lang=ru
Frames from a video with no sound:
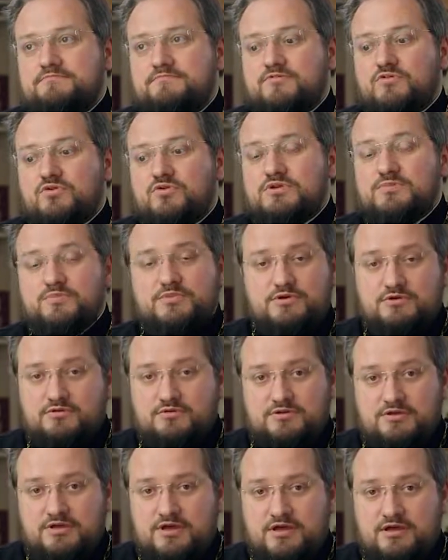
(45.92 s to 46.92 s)
Вроде бы
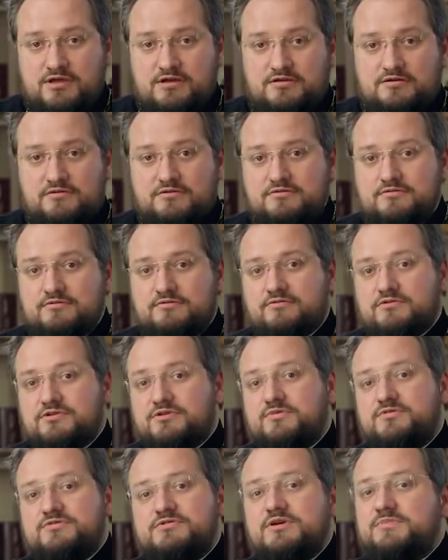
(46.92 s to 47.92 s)
ерунда,
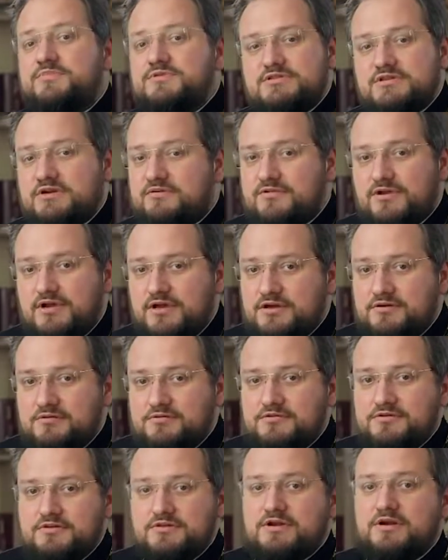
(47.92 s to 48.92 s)
вроде бы все
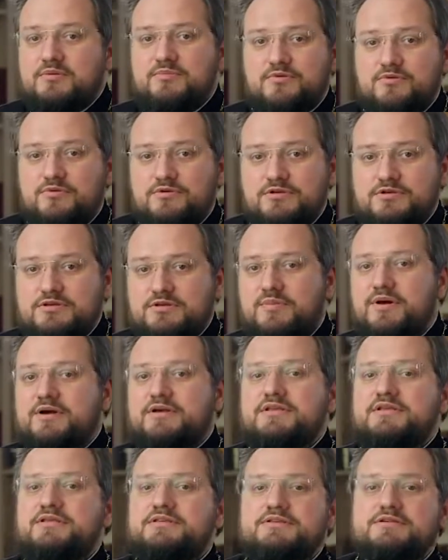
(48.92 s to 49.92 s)
поздравляют, и на работе, и
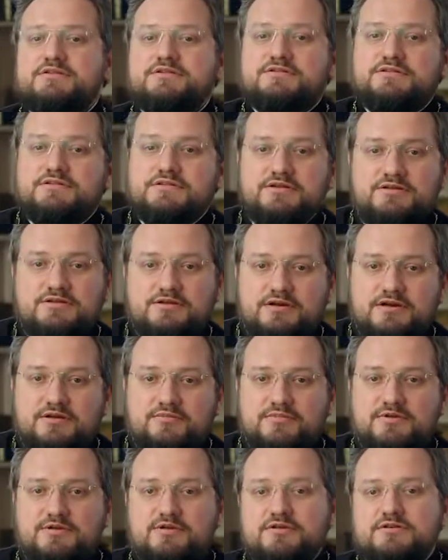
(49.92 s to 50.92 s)
магнитики с
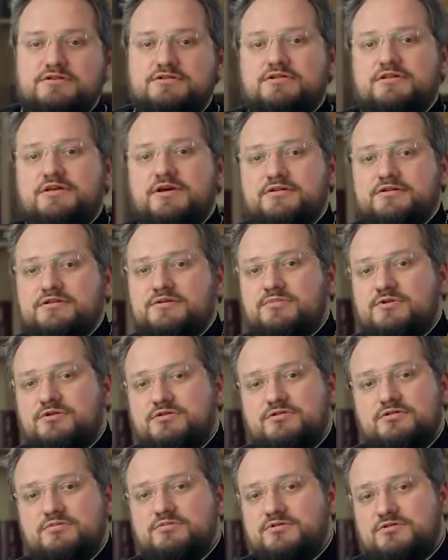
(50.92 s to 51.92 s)
тиграми, и желают тебе,
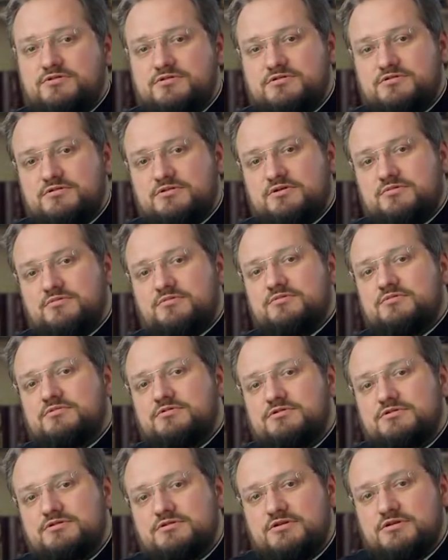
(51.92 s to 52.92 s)
чтобы там
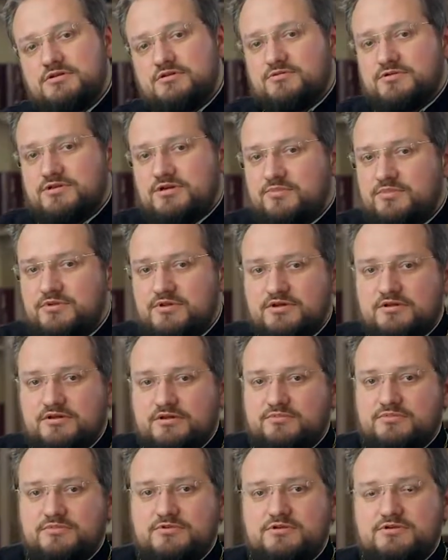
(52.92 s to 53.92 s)
сила у тебя была,
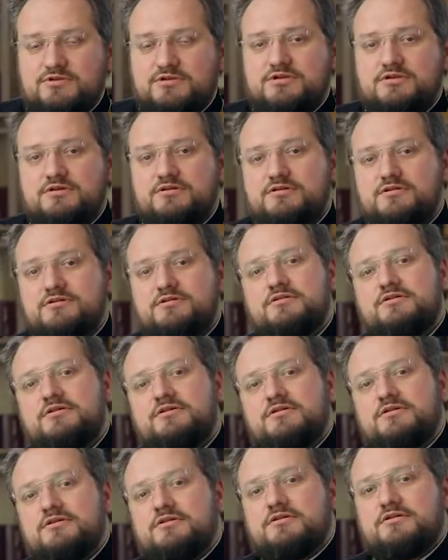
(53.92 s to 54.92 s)
там, тигр,
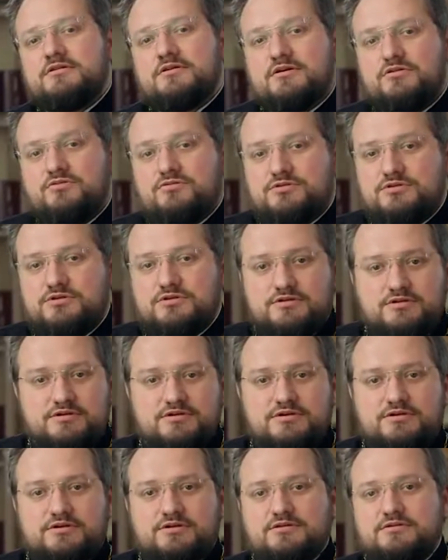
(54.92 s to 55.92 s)
как у
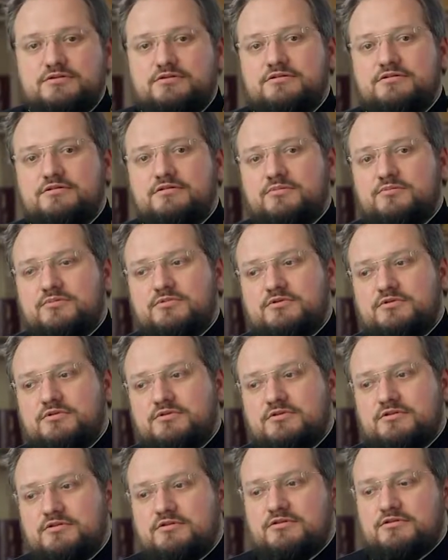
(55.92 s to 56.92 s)
тигра, и
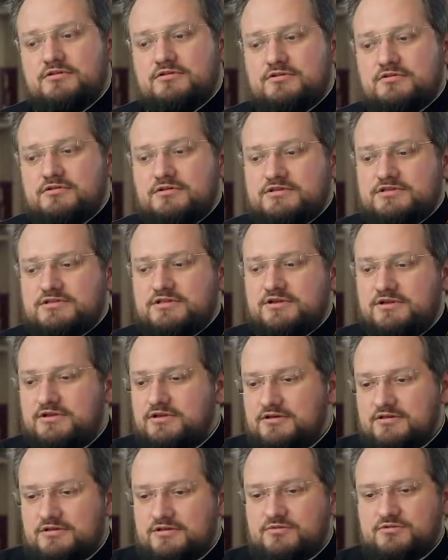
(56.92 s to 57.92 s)
нам на
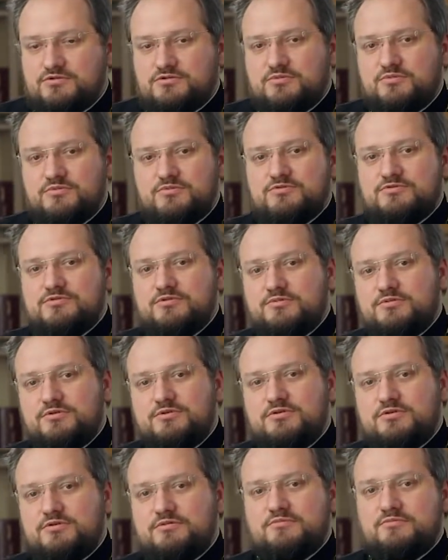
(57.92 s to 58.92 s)
столе, там, чтобы все
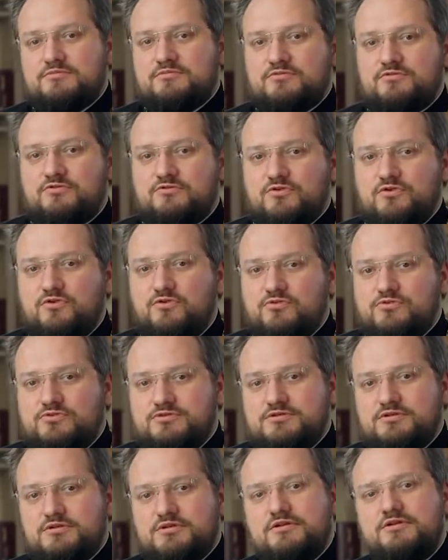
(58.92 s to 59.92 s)
было там
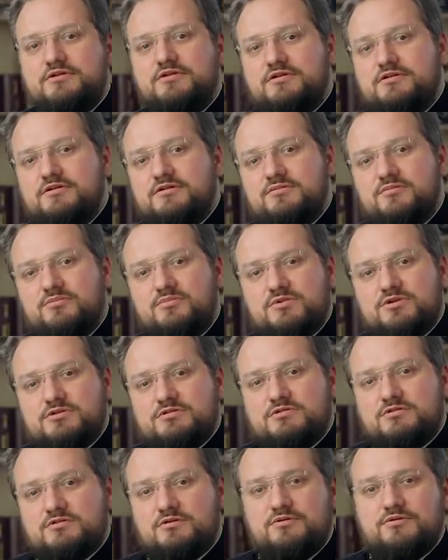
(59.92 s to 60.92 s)
вкусное,
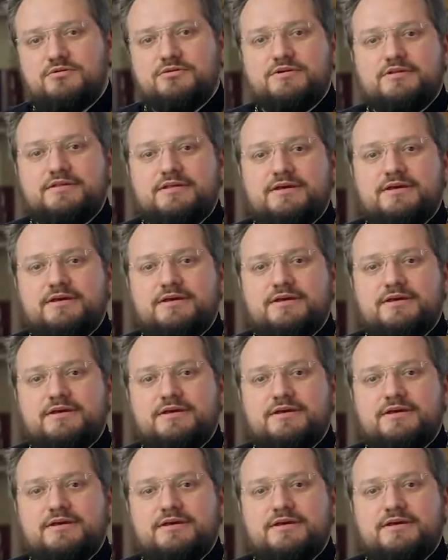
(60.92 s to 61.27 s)
мясное и